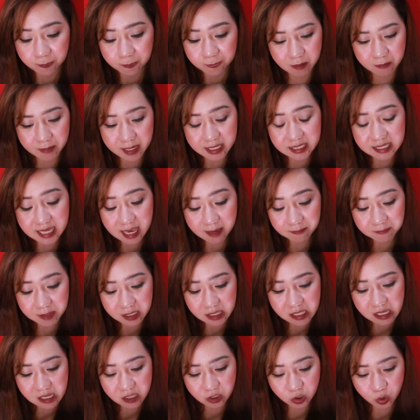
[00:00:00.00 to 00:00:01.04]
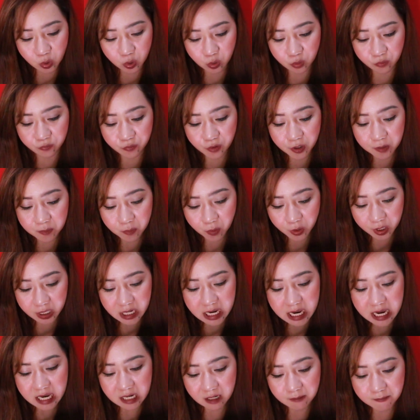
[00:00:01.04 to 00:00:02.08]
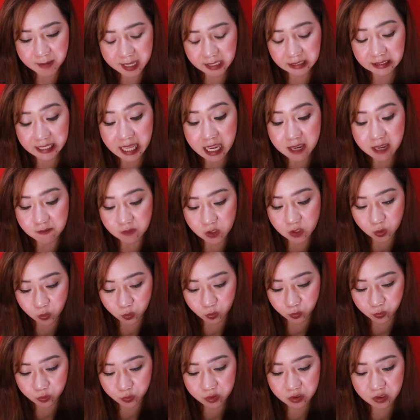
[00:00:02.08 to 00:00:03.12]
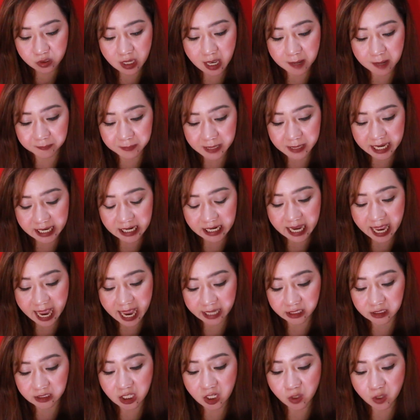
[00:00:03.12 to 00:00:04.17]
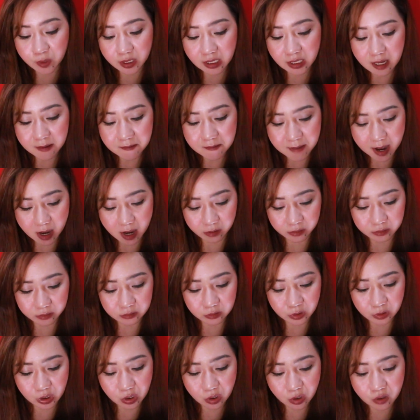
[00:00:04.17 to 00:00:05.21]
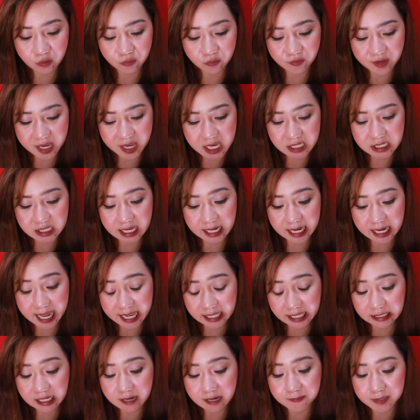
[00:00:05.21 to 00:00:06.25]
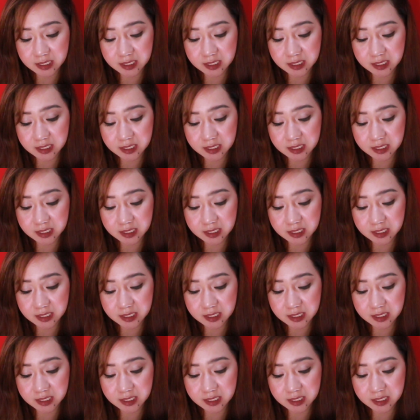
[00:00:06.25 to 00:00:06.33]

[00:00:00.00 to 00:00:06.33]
Um, ang sabi dito, for morning and bedtime use, apply an adequate amount to your face and lightly